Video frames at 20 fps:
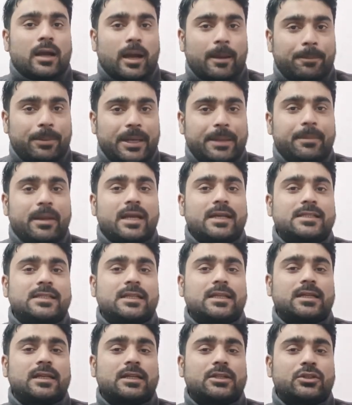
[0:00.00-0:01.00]
अपनी
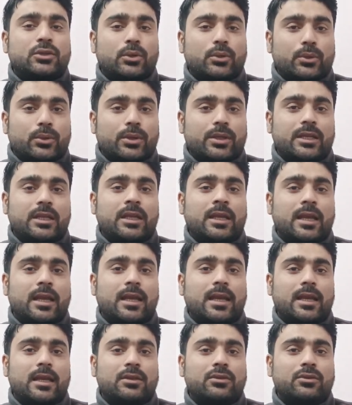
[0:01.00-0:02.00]
मेडिसिन अगर छोड़नी
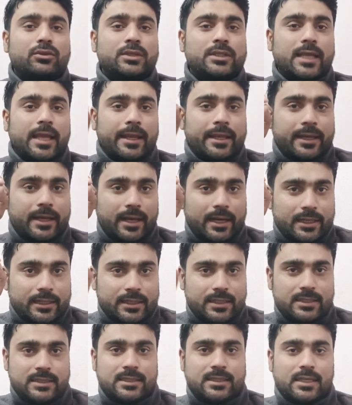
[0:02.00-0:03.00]
है तो
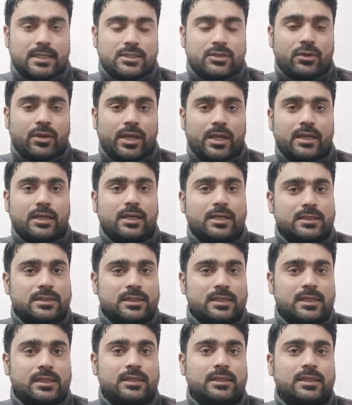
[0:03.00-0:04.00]
साइकेट्रिस्ट से जो है
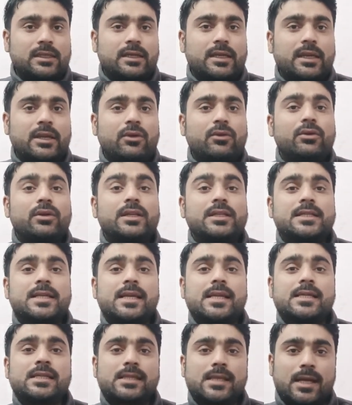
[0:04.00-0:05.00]
कंसर्न करें और
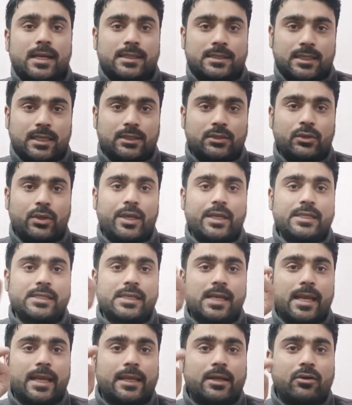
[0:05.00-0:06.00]
इसके साथ साथ जो है
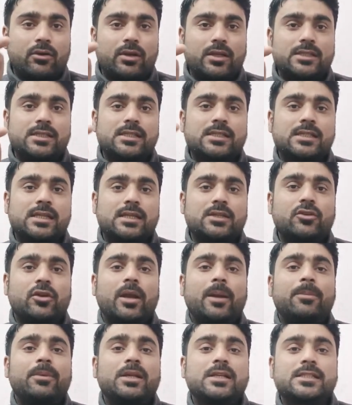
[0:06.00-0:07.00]
साइकोलॉजिस्ट से जो
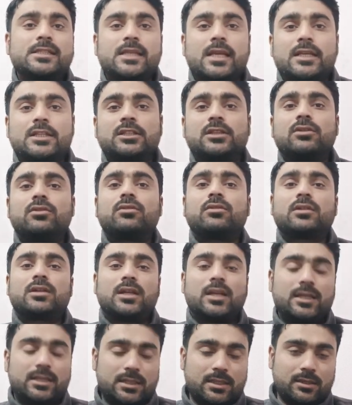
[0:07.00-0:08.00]
है अपने सेशन
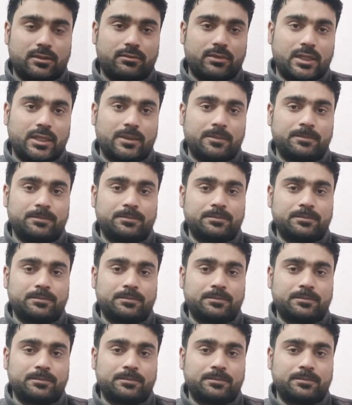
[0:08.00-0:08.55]
ऑर्गेनाइज करवाएं